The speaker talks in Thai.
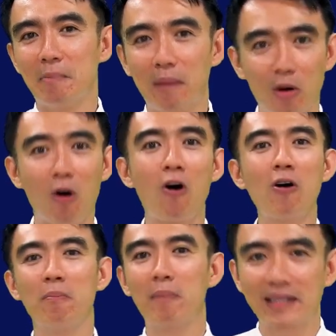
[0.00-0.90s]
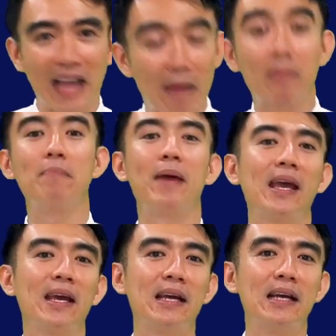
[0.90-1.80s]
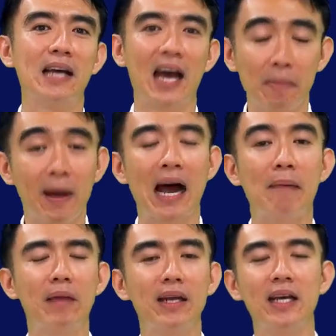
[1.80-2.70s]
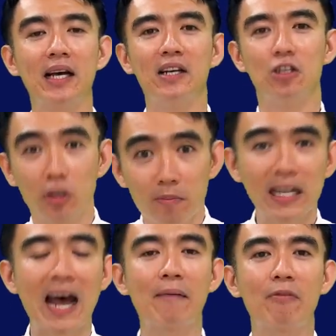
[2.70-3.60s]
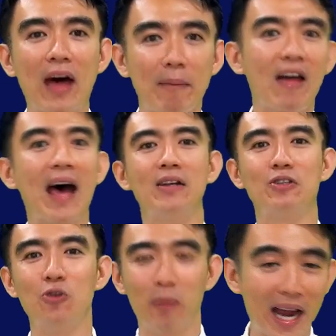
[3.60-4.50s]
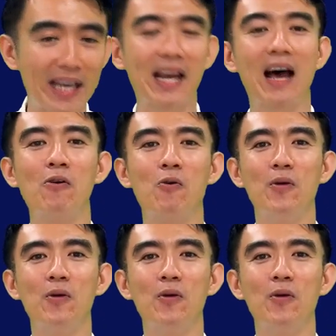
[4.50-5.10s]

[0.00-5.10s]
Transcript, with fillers: มาร้องมาแต่งเป็นเพลงให้พระคำนั้นเนี่ยซึมซาบซาบซ่านอยู่ภายในเรา